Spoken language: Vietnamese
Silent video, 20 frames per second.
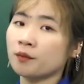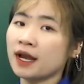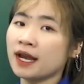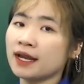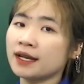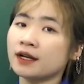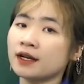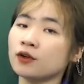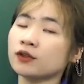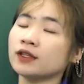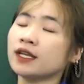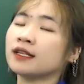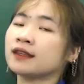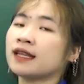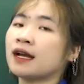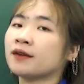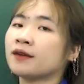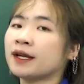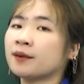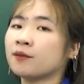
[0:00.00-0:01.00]
B để có thể
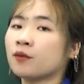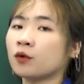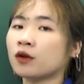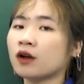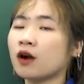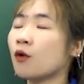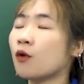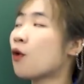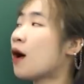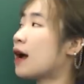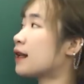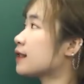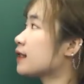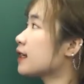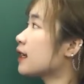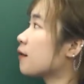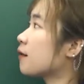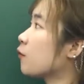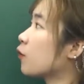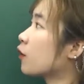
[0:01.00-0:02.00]
tạo thành một câu hoàn
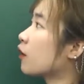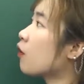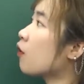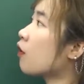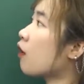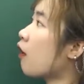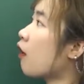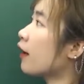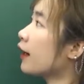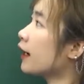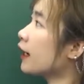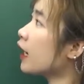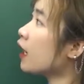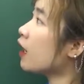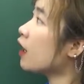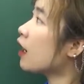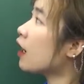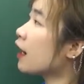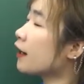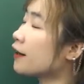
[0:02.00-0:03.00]
chỉnh, một câu có nghĩa
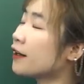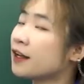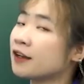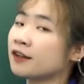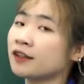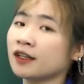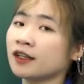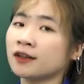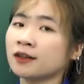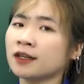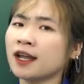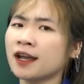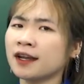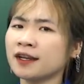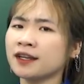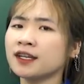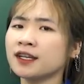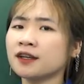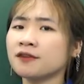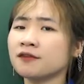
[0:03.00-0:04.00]
để thể
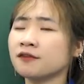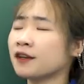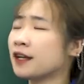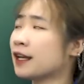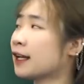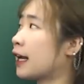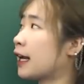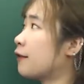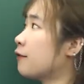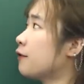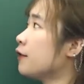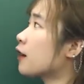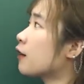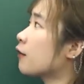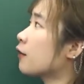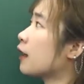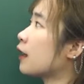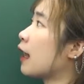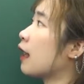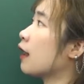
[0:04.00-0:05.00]
hiện về cái việc
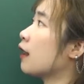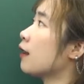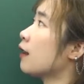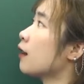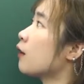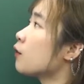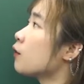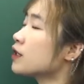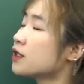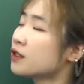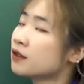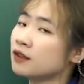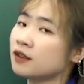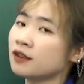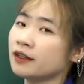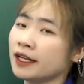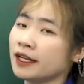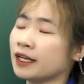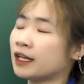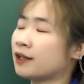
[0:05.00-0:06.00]
là language
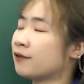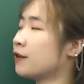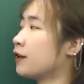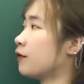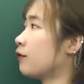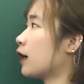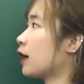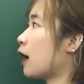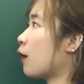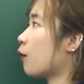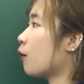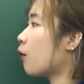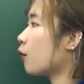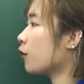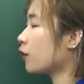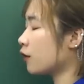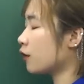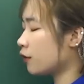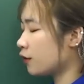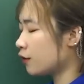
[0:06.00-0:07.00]
learning là về việc học
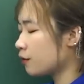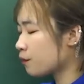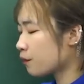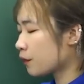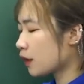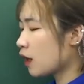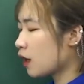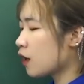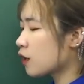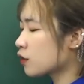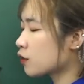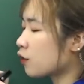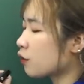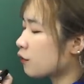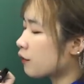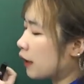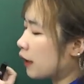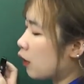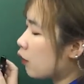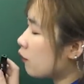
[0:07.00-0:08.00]
ngôn ngữ. Rồi
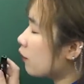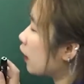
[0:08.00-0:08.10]
vậy cô